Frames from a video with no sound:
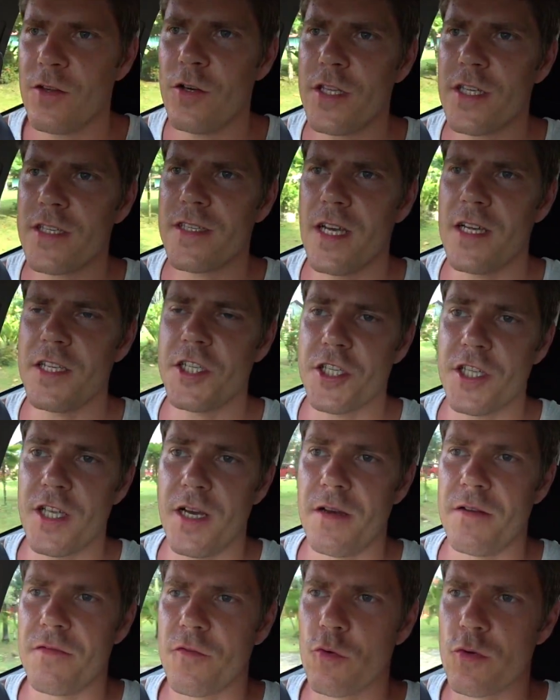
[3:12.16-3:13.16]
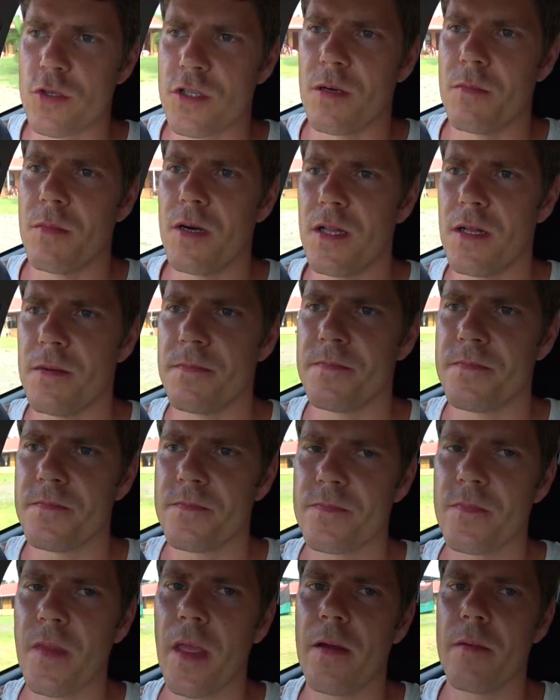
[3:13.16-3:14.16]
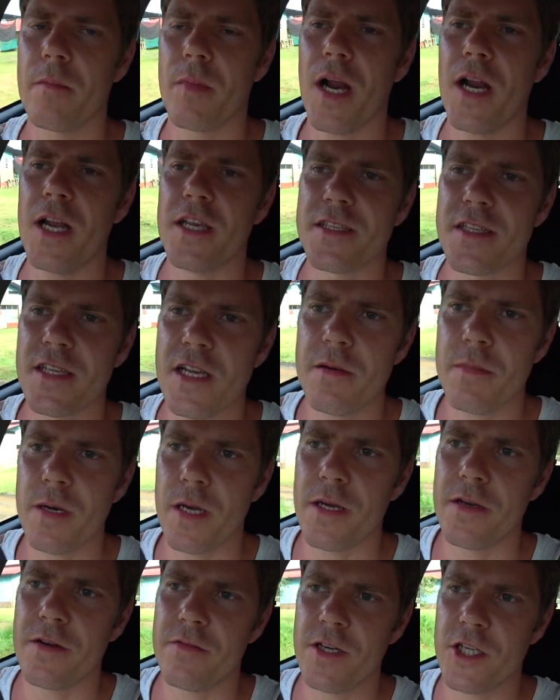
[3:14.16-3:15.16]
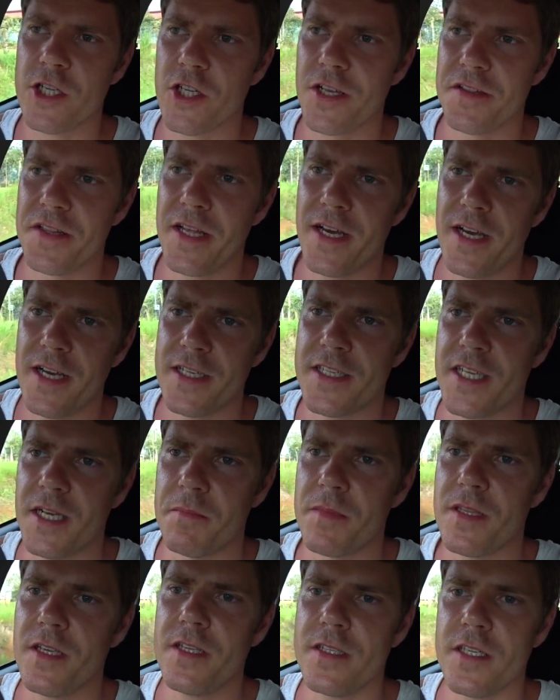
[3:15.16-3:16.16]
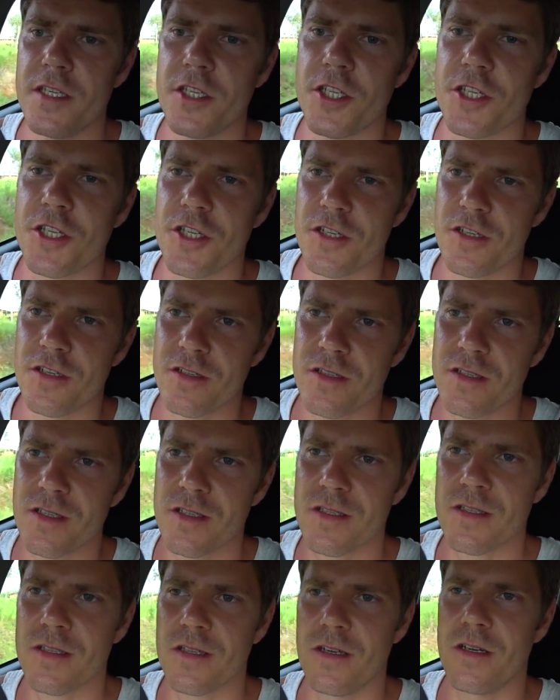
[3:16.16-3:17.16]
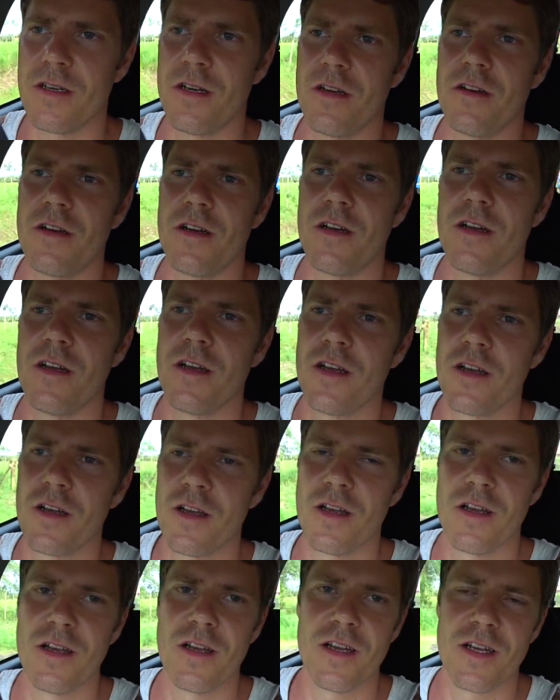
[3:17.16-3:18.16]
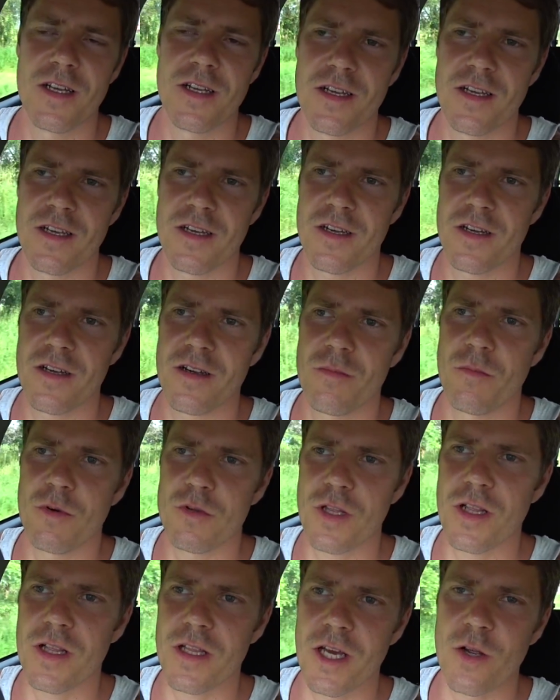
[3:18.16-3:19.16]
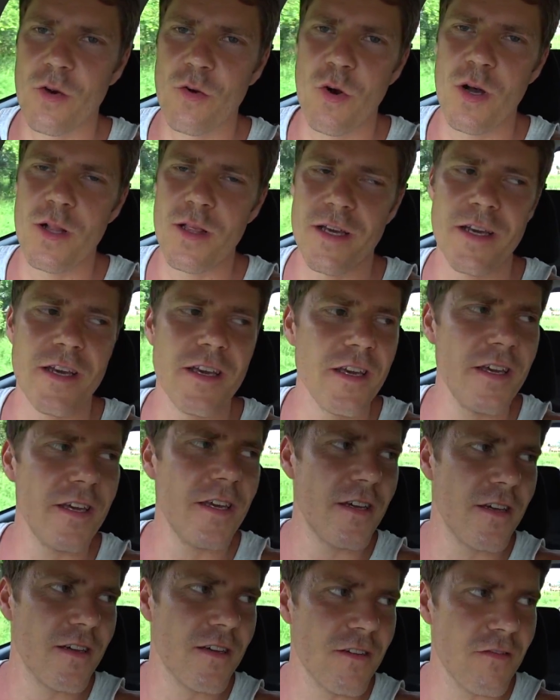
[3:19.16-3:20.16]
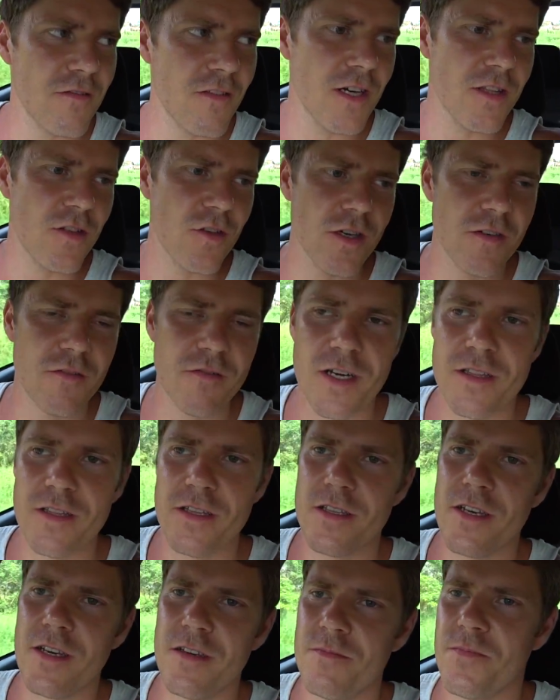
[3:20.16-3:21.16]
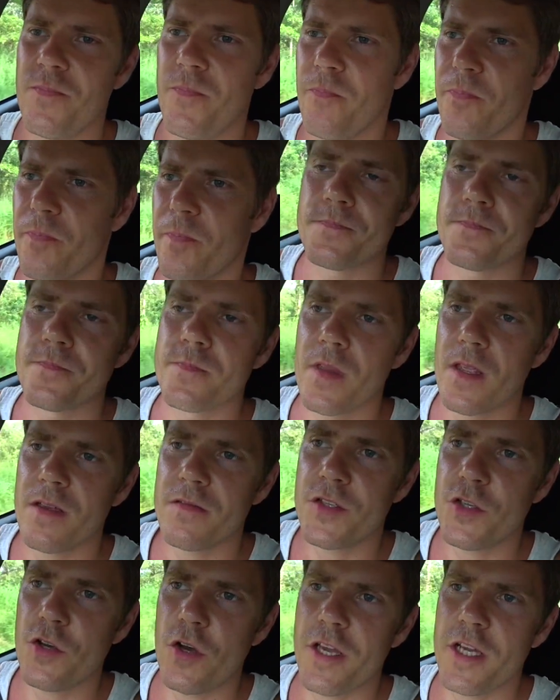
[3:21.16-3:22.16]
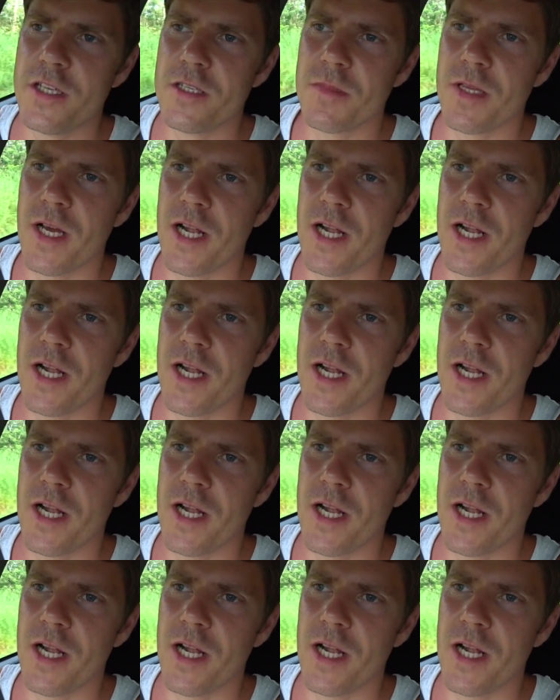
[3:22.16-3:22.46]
Но достаточно вкусно было. Брали с рыбой, вышло на 7000 с э, бутылкой колы и воды, воды да? Да. Все, едем